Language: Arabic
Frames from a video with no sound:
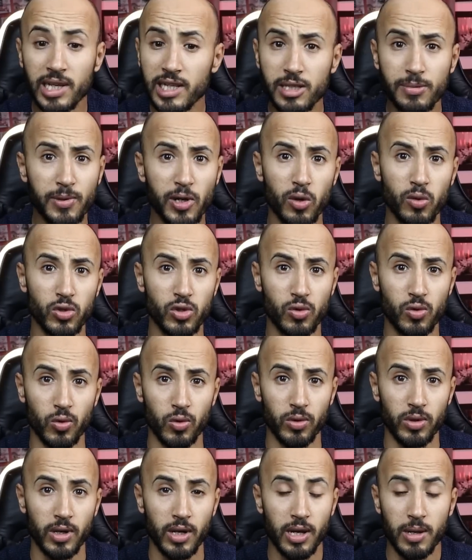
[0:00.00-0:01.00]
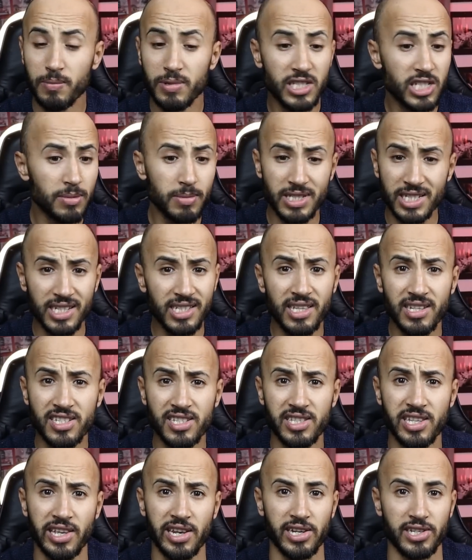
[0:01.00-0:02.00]
بدات تبكي وتقول بنتي ما تقدرش
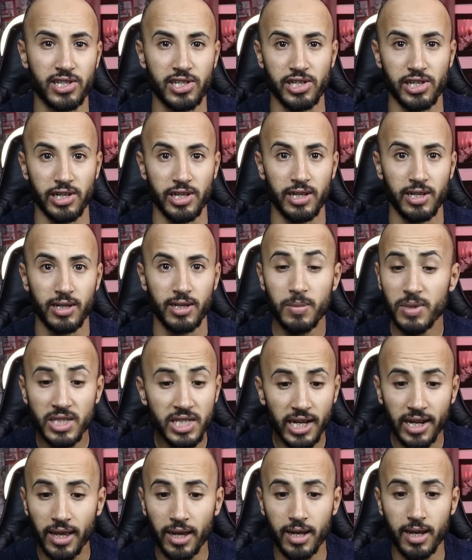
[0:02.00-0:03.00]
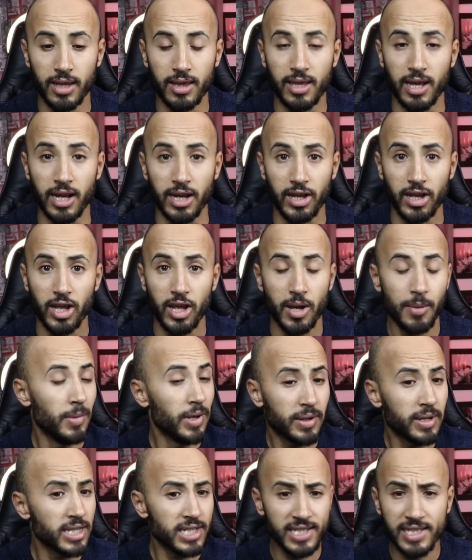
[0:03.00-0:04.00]
دير هادشي بنتي غير كضحك ما
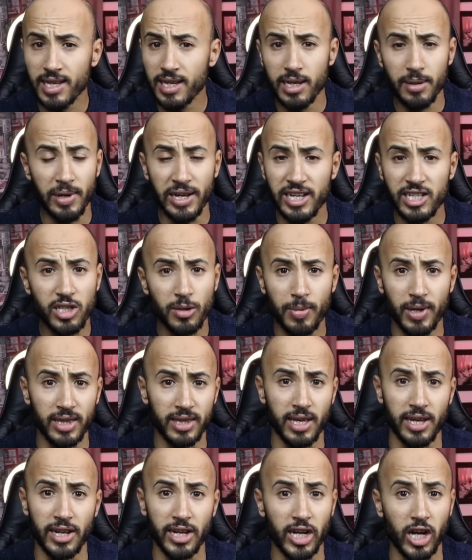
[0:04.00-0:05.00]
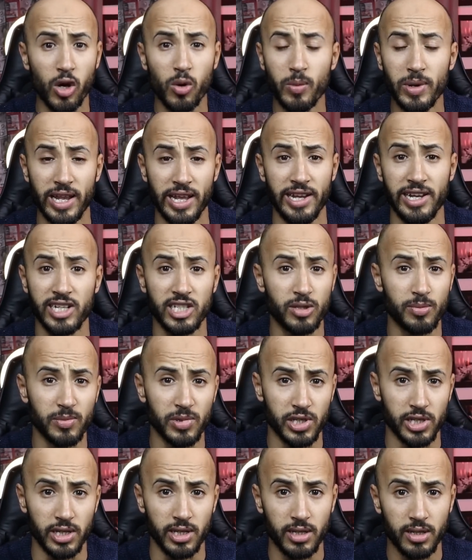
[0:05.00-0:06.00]
يمكنش تسالي بحياتها بهالطريقه ومن الحياه
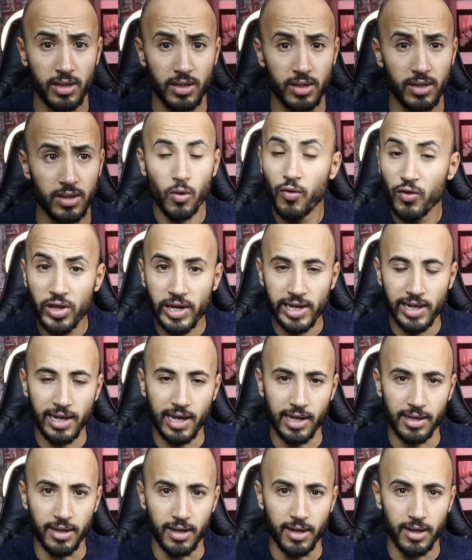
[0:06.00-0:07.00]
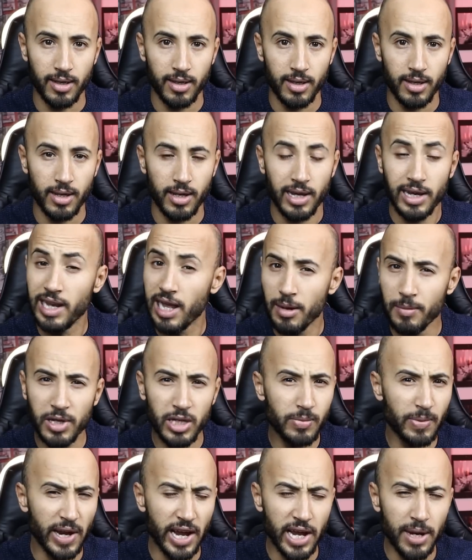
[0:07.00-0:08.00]
تمشي وفي ديك اللحظه
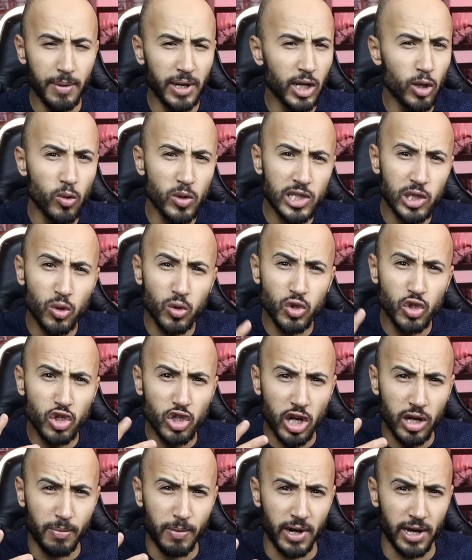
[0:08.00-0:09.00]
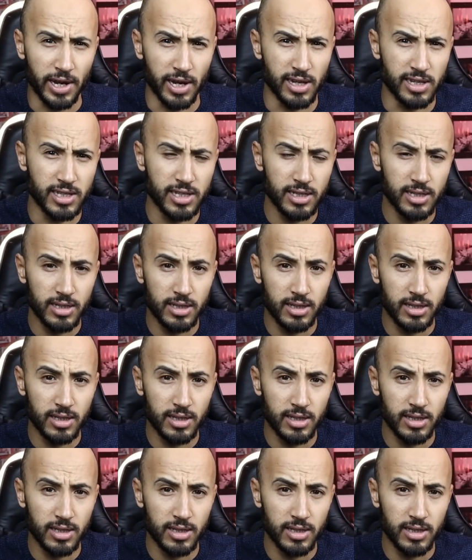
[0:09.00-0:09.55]
العميد ابراهيم غادي يوصلوا جوج خبارات